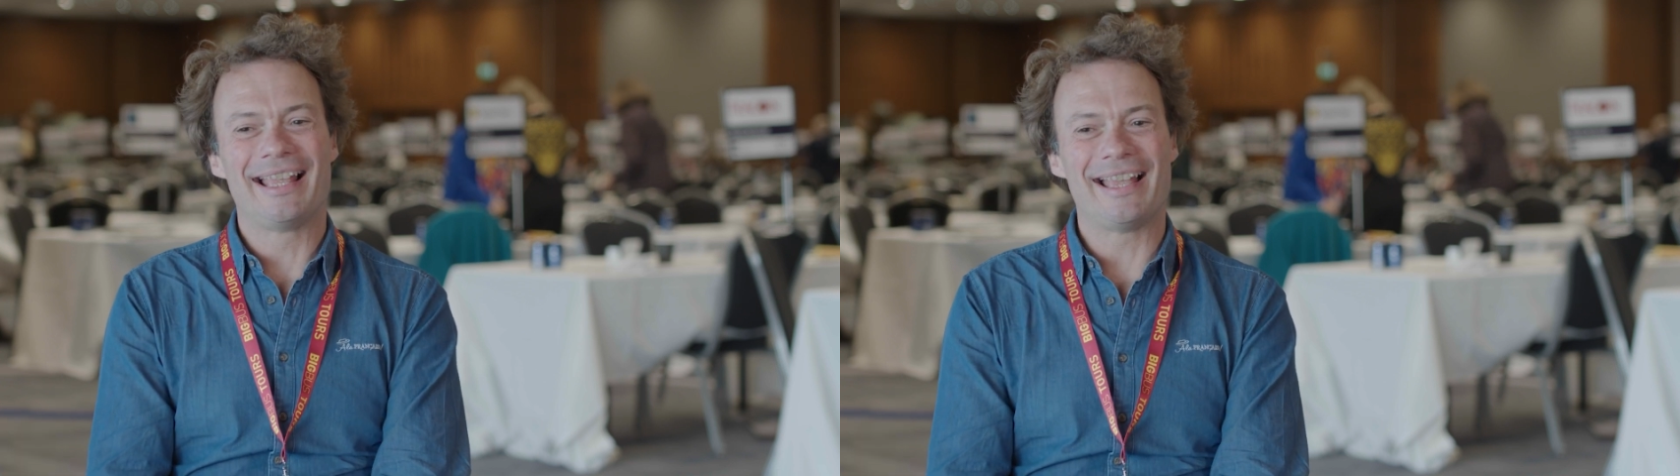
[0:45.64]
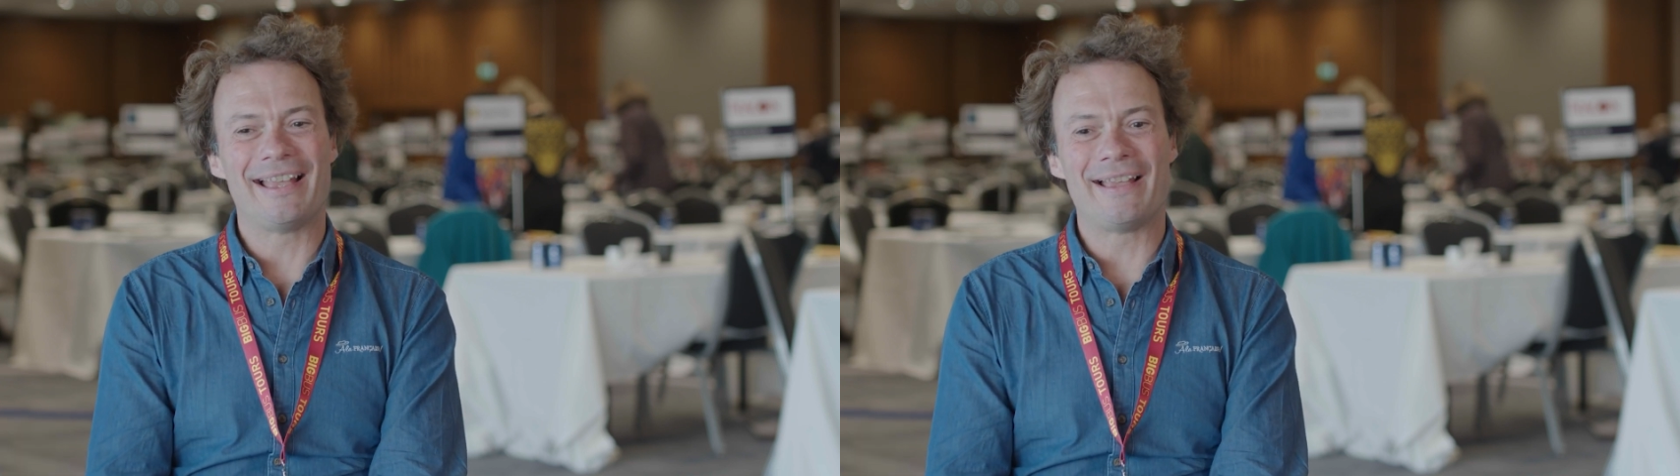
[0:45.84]

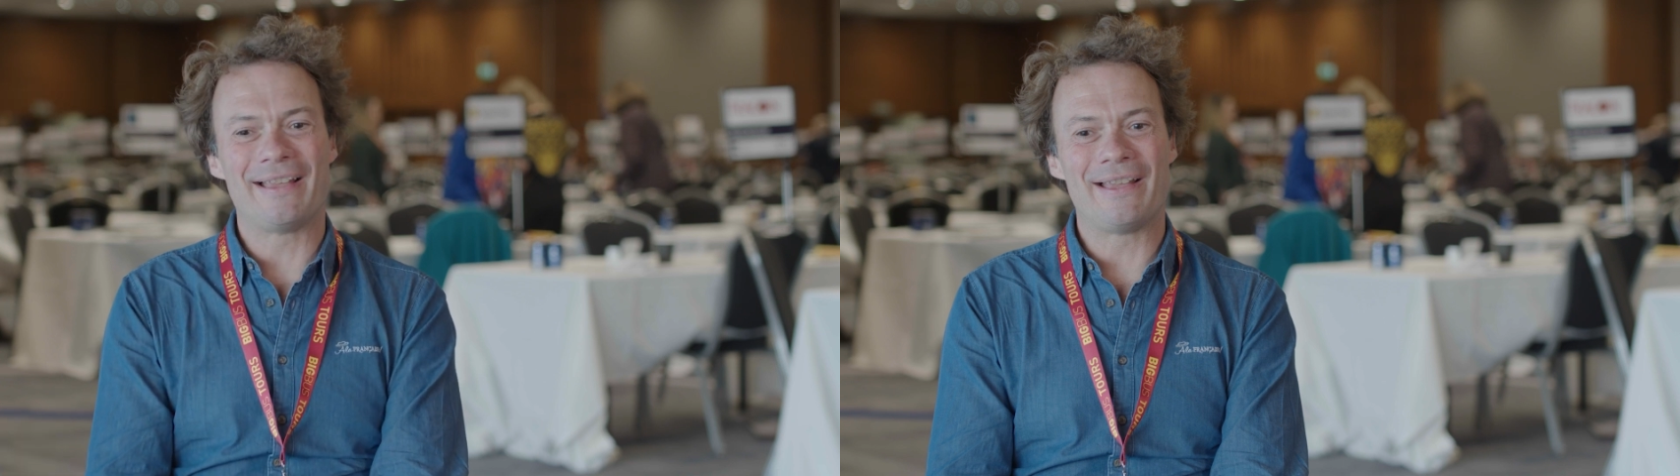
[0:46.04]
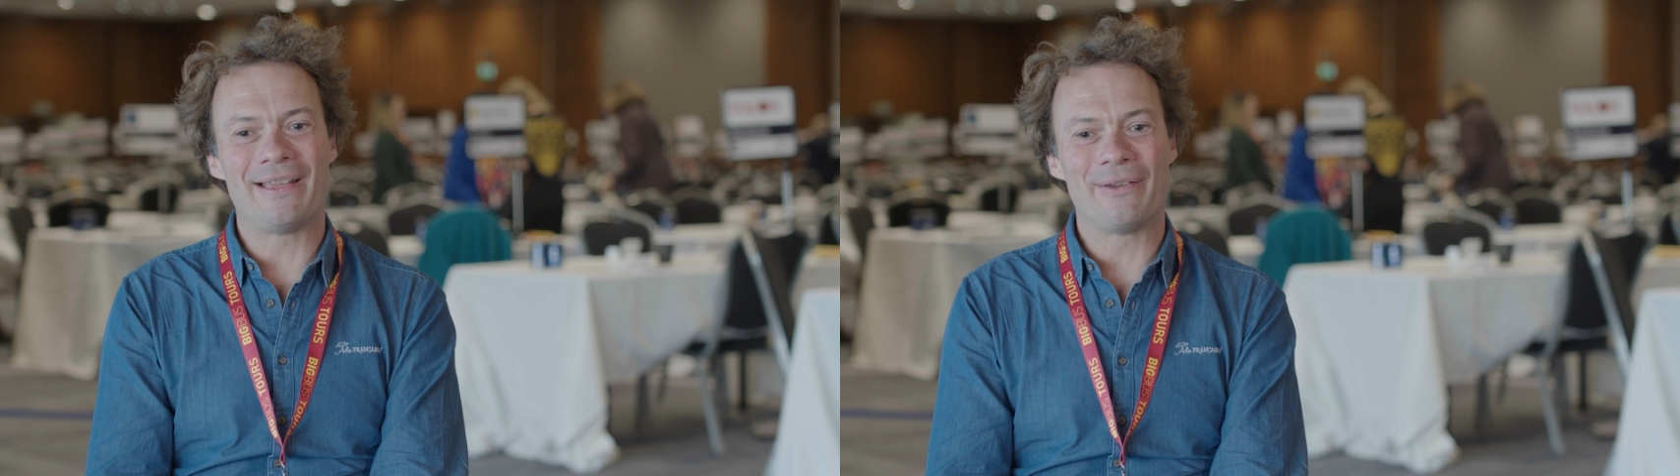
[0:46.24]

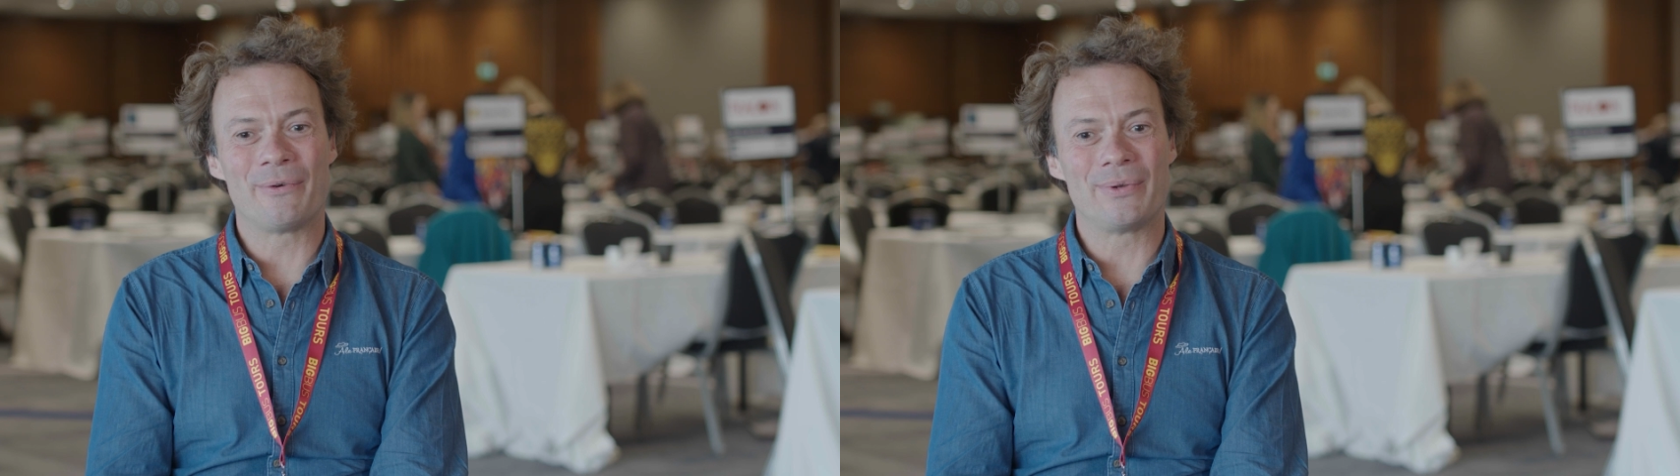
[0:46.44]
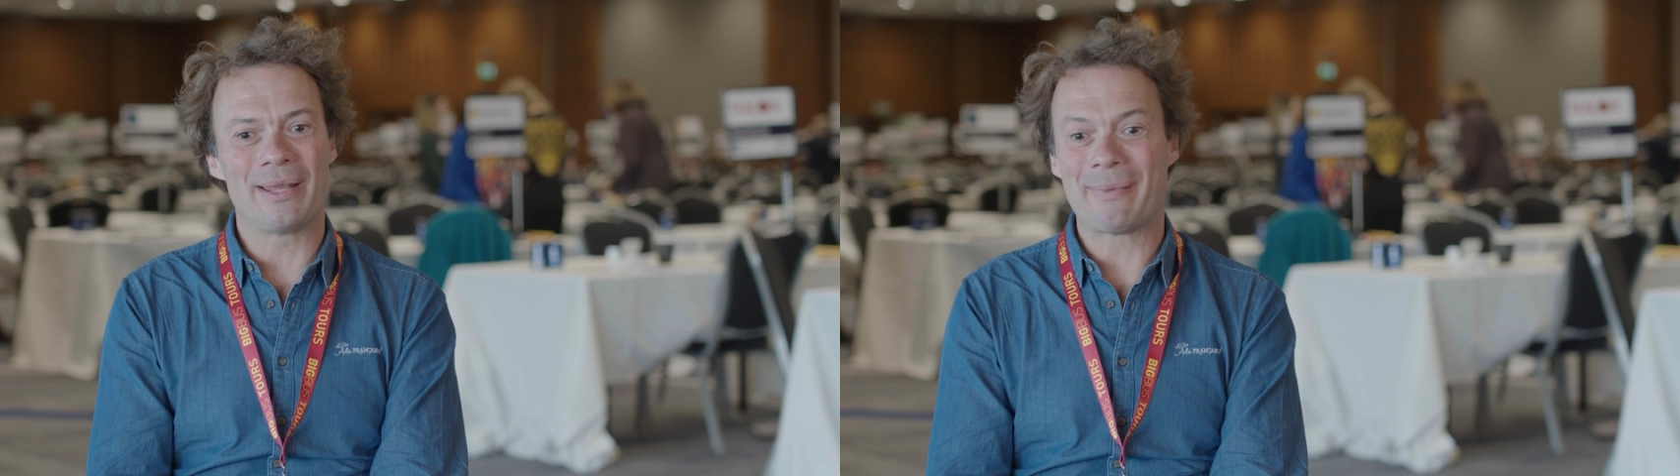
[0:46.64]
euh,
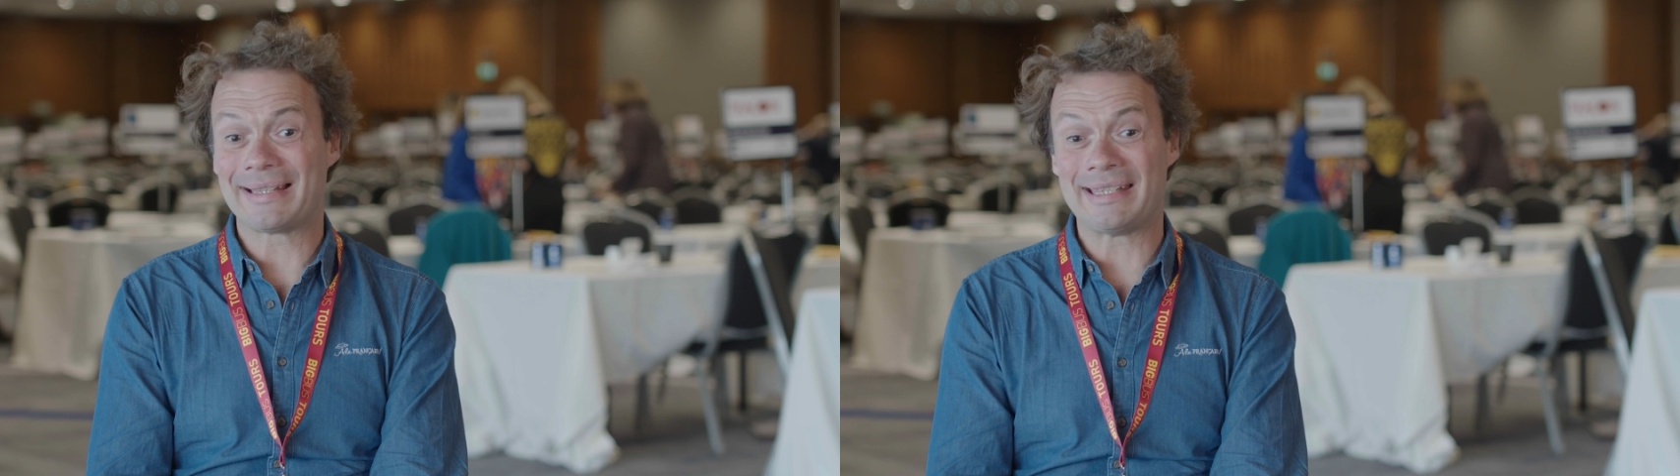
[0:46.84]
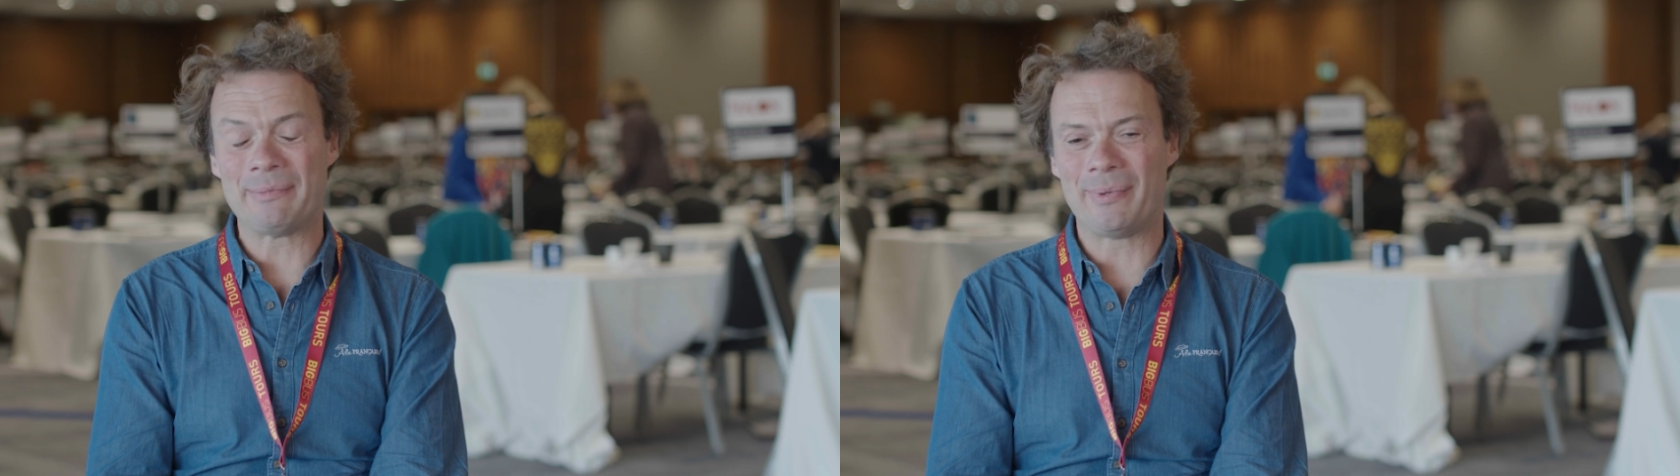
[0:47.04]
on a
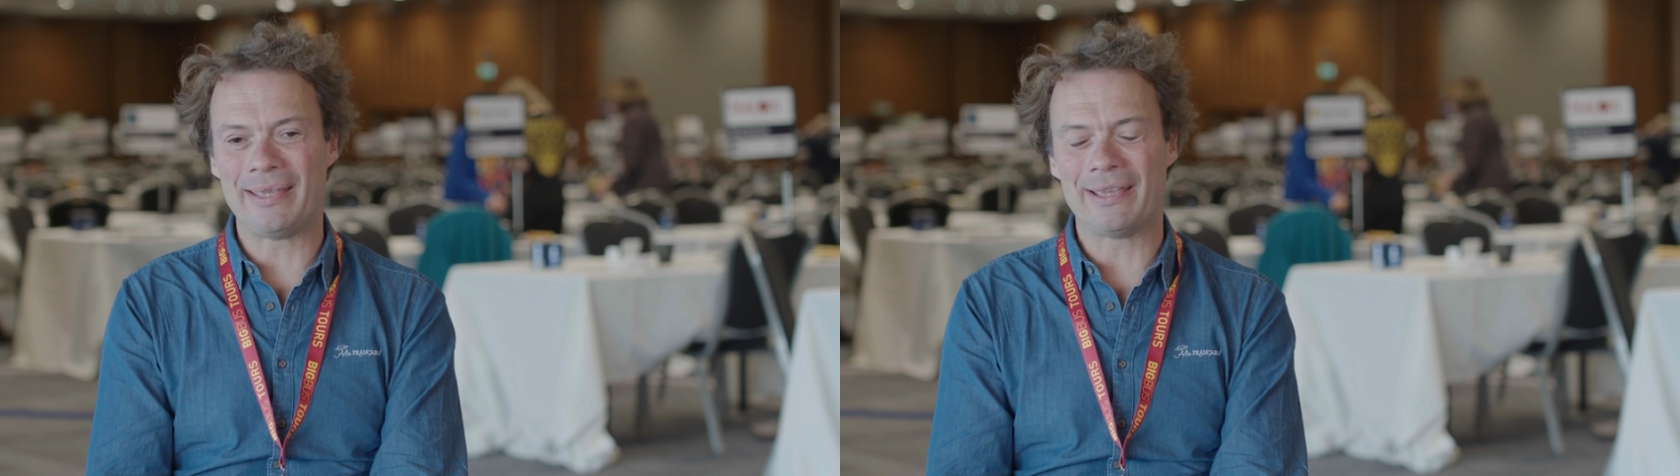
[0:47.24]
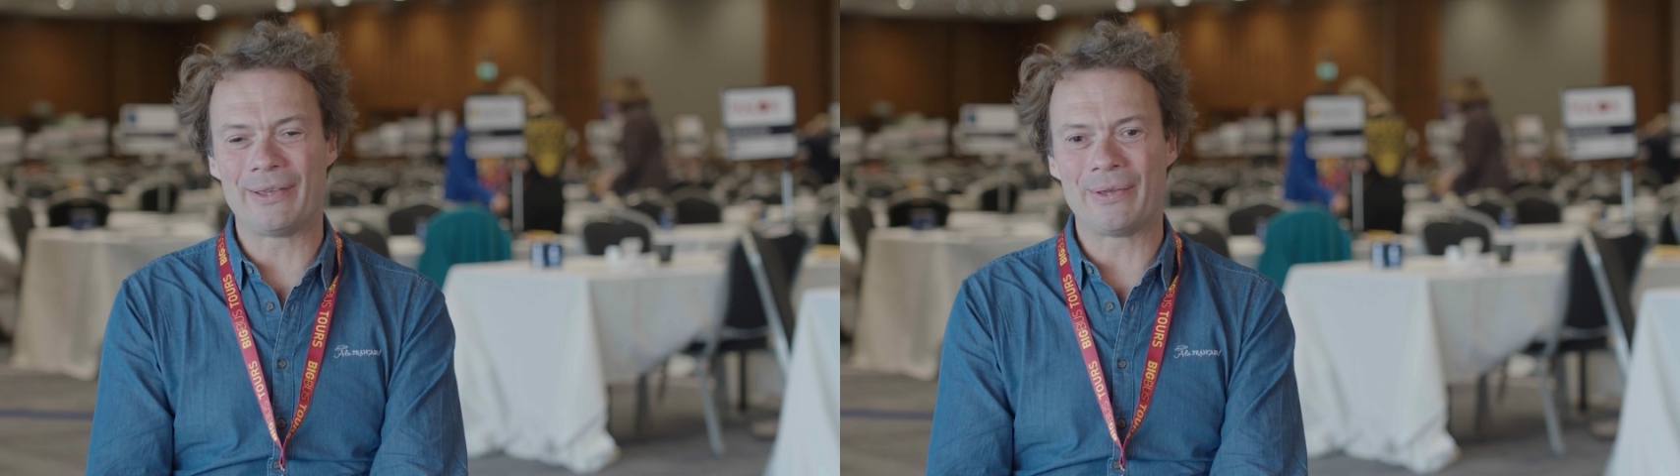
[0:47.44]

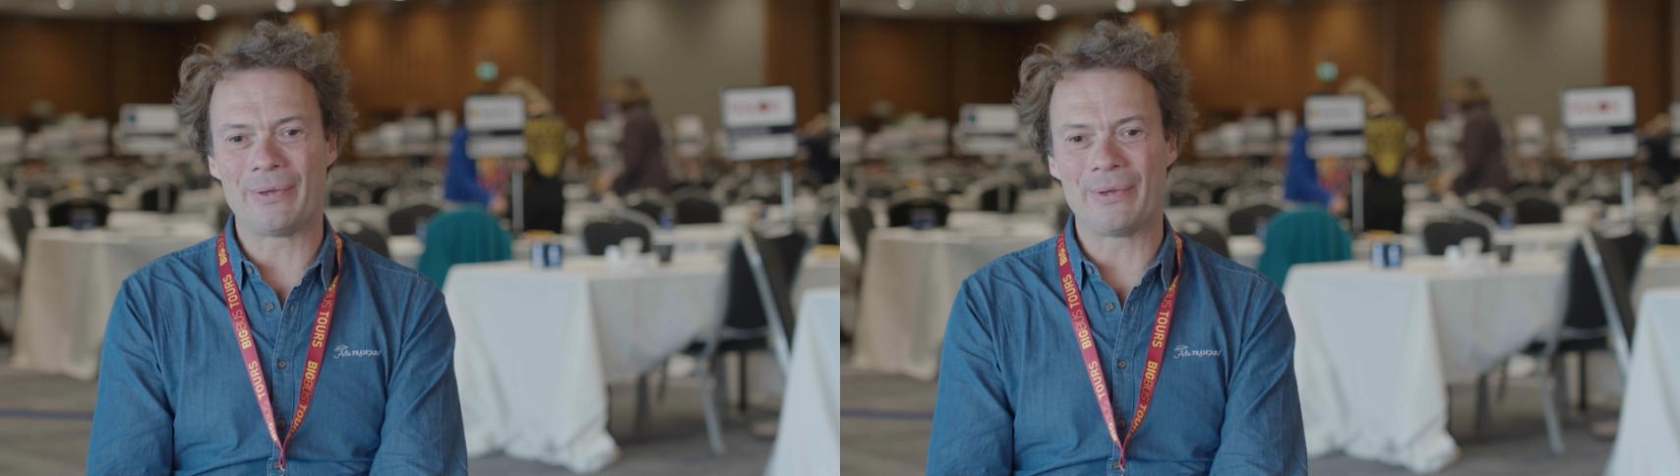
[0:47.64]
participé,